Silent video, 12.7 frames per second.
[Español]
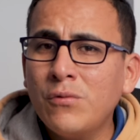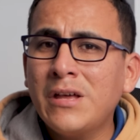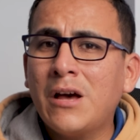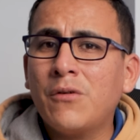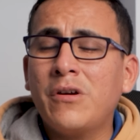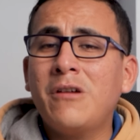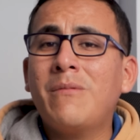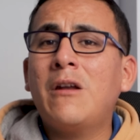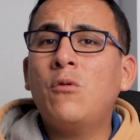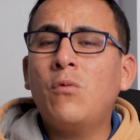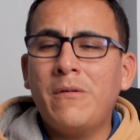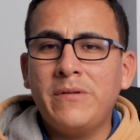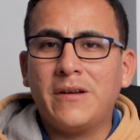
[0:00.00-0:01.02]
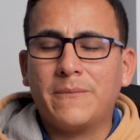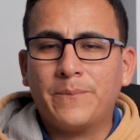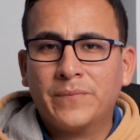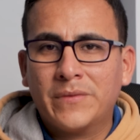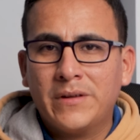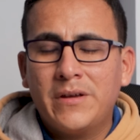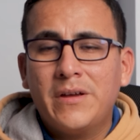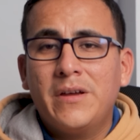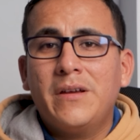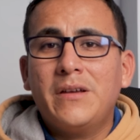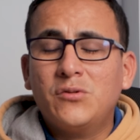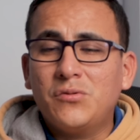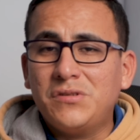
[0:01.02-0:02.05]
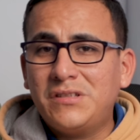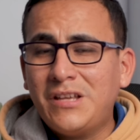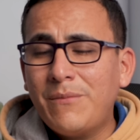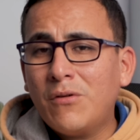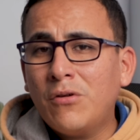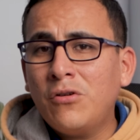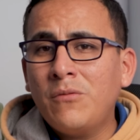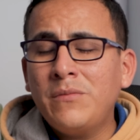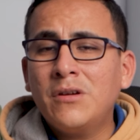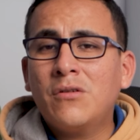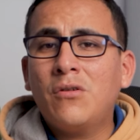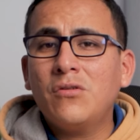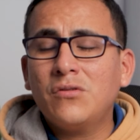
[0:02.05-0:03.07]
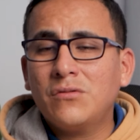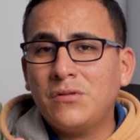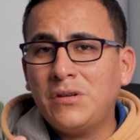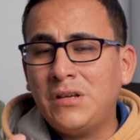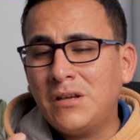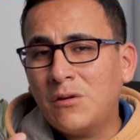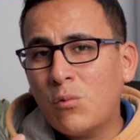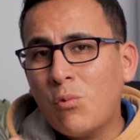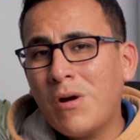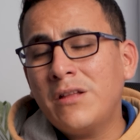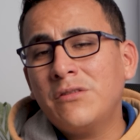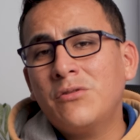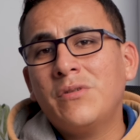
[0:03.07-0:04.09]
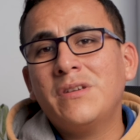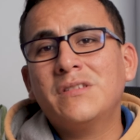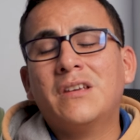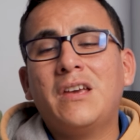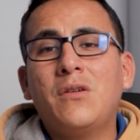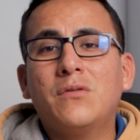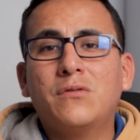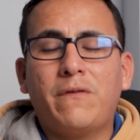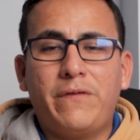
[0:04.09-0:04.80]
cuidado, evalúa bien su sistema económico y cuánto es que ellos